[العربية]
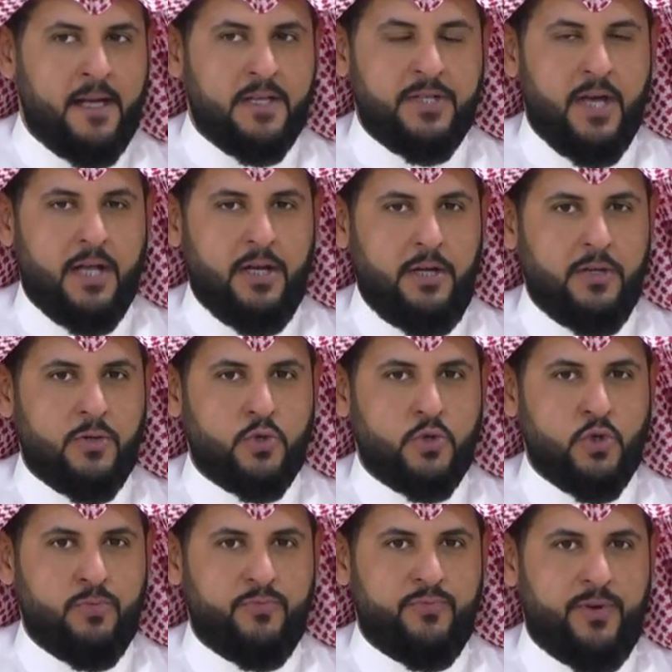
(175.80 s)
صانع
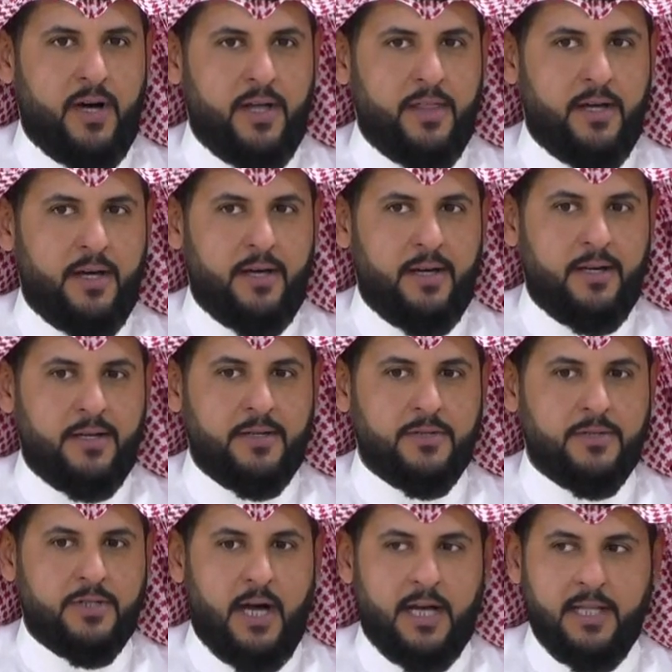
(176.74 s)
النجوم
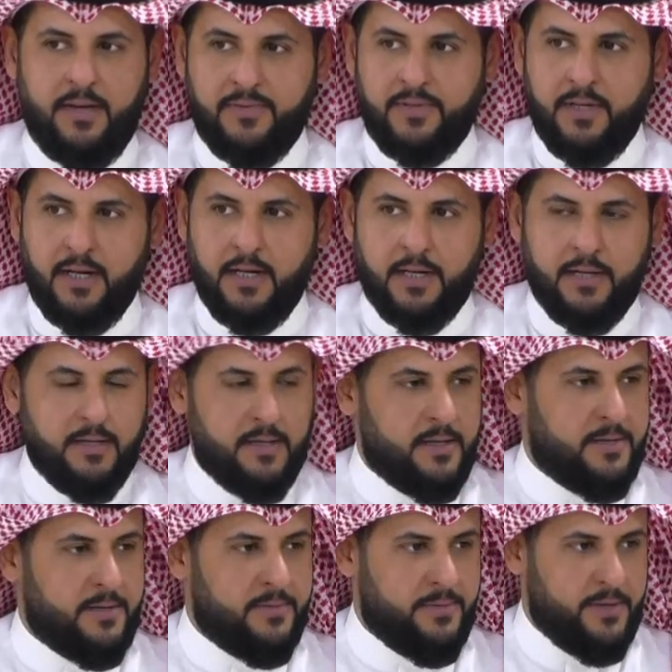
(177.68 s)
فهذا شهاده
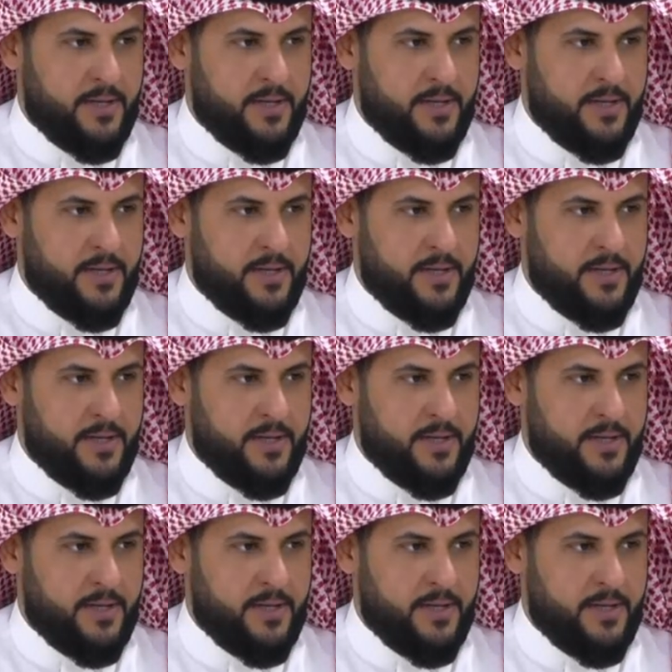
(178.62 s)
افتخر